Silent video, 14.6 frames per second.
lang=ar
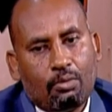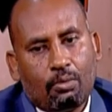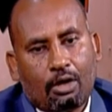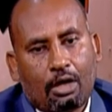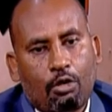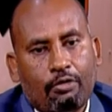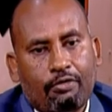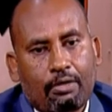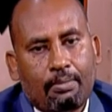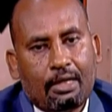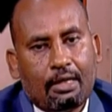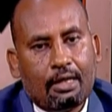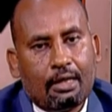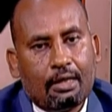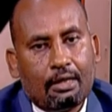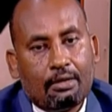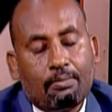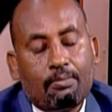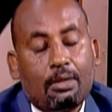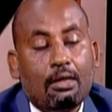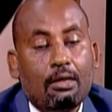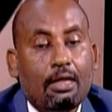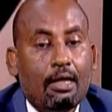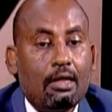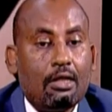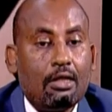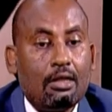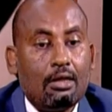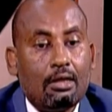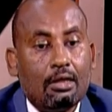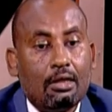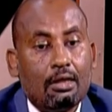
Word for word: مخوفين منها يعني